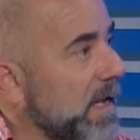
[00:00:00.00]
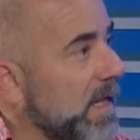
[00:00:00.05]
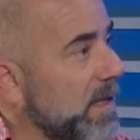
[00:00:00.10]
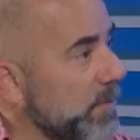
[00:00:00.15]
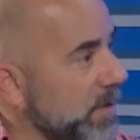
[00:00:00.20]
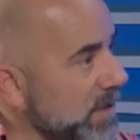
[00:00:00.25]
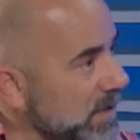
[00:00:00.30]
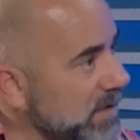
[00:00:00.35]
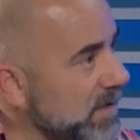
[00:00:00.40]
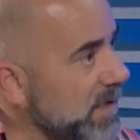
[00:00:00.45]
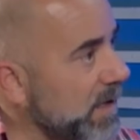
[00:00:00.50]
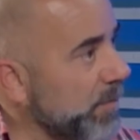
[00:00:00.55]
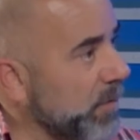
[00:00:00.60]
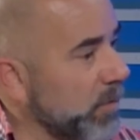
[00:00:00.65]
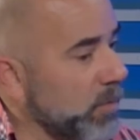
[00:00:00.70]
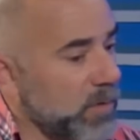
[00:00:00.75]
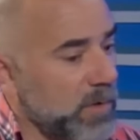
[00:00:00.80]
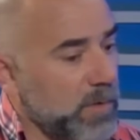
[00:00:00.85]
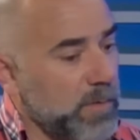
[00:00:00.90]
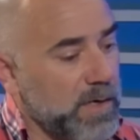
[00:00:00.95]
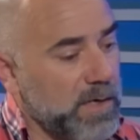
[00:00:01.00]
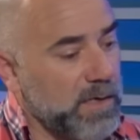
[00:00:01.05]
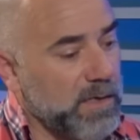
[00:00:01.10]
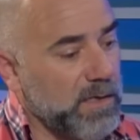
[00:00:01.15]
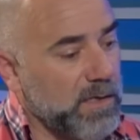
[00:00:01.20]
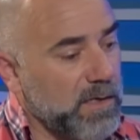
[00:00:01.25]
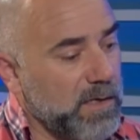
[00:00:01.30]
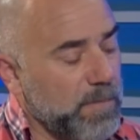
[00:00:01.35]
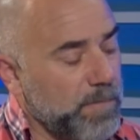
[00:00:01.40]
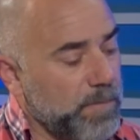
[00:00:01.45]
la diversidad productiva que
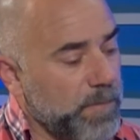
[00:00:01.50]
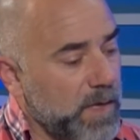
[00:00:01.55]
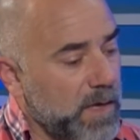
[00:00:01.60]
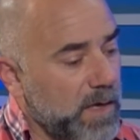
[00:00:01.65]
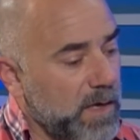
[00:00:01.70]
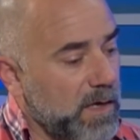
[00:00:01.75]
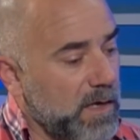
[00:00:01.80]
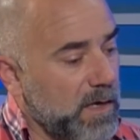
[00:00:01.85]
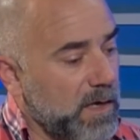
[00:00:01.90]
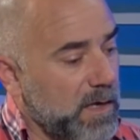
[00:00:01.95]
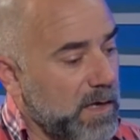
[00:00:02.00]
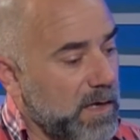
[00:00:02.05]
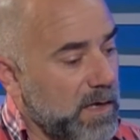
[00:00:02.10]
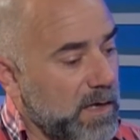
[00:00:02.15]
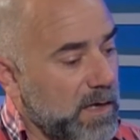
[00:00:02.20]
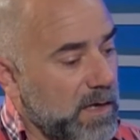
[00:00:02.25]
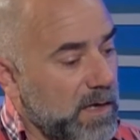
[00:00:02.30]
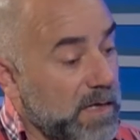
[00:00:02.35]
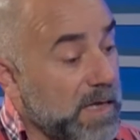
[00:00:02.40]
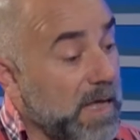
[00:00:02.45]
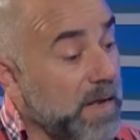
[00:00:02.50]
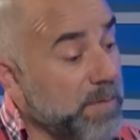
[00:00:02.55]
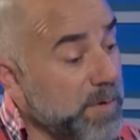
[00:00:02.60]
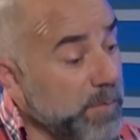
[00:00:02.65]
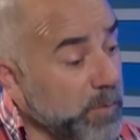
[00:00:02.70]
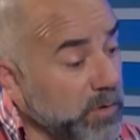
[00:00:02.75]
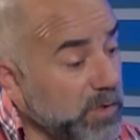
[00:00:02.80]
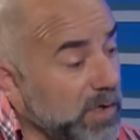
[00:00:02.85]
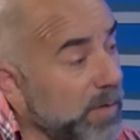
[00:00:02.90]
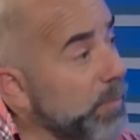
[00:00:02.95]
tiene, eh, y al
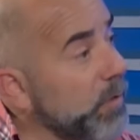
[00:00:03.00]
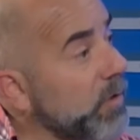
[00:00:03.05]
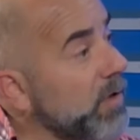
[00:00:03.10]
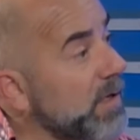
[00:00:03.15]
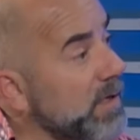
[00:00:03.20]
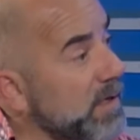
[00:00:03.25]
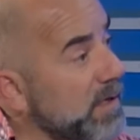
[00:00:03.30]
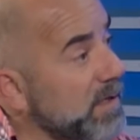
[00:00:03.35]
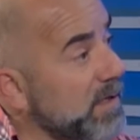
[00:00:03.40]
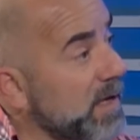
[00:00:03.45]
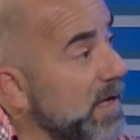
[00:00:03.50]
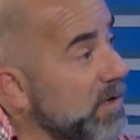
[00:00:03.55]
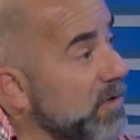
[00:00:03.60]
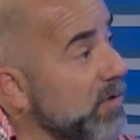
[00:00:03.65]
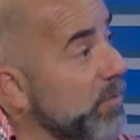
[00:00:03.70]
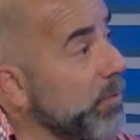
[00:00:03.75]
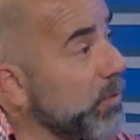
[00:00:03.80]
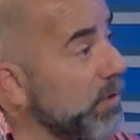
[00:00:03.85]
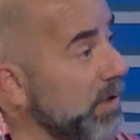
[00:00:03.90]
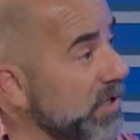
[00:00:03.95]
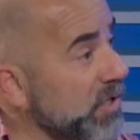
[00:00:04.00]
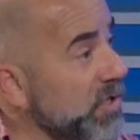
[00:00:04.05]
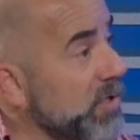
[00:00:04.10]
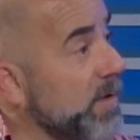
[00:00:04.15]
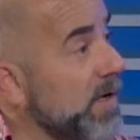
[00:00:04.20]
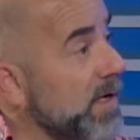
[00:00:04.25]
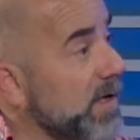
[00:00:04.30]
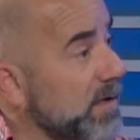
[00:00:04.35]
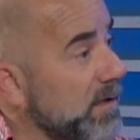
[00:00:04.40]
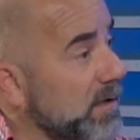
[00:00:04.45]
mismo tiempo en este año poder
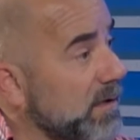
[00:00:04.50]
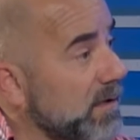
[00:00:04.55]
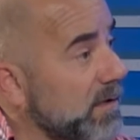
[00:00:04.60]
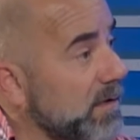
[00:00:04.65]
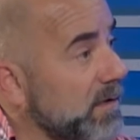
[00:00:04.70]
llevar